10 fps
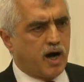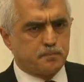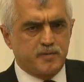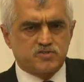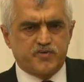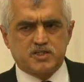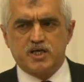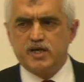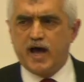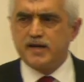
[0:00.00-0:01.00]
Bak biz
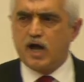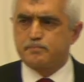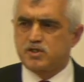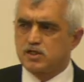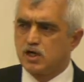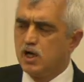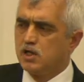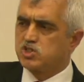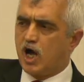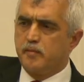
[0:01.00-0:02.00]
fetihler yaptık,
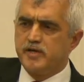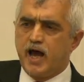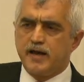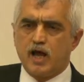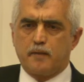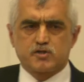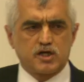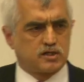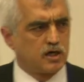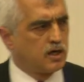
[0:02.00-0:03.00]
camiler yaptık